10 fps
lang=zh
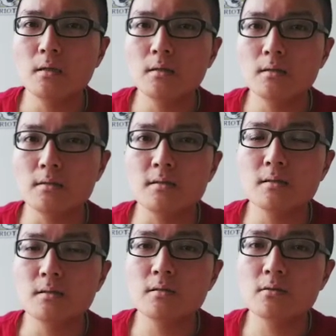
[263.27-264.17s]
你
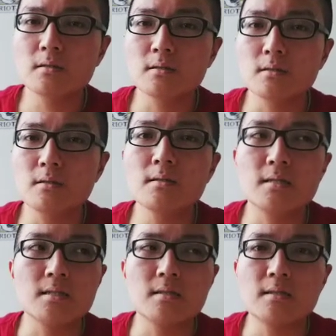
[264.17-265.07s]
你就是自
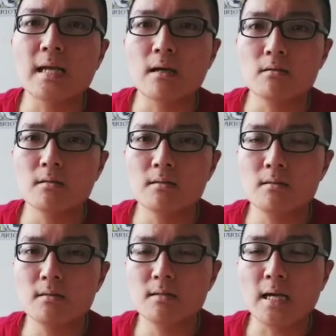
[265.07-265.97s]
己造
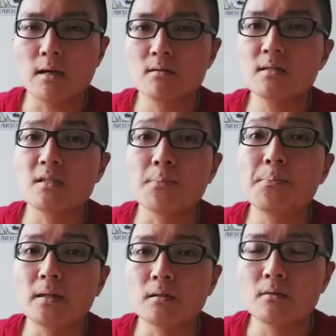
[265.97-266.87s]
找自己
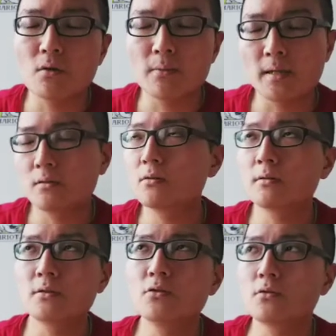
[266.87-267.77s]
笨，对吧？如果
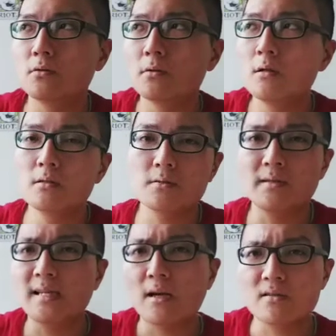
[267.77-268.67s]
你去什么
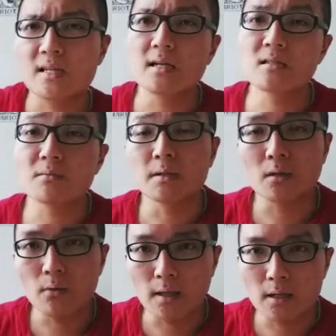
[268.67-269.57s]
跳伞什么的
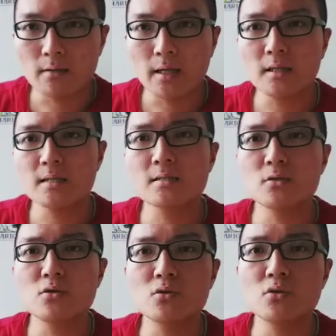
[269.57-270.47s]
话，OK。但是
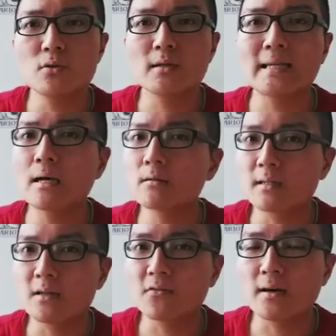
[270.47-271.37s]
去高的
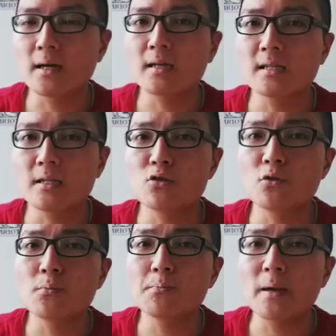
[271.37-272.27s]
地方可以
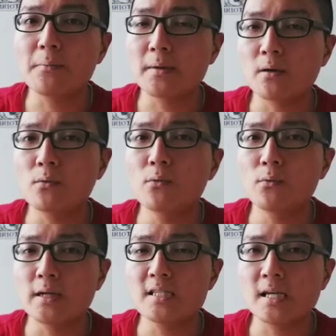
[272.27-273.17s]
去避免
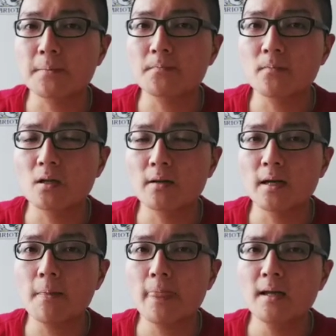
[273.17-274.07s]
危
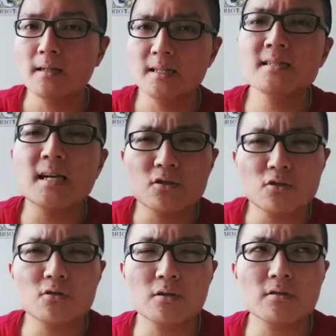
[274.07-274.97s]
险，OK。听上
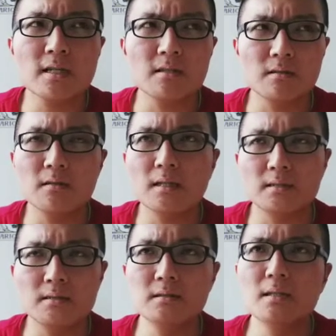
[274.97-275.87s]
去就是很
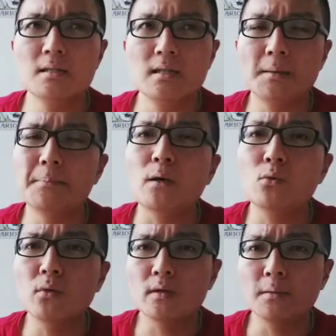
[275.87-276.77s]
很很矛
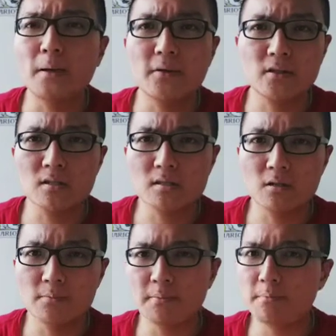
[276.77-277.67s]
盾，很
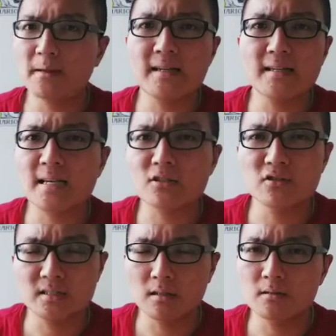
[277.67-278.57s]
paradoxical，but but it's
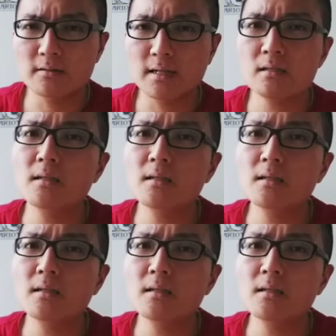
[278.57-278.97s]
actually not，OK。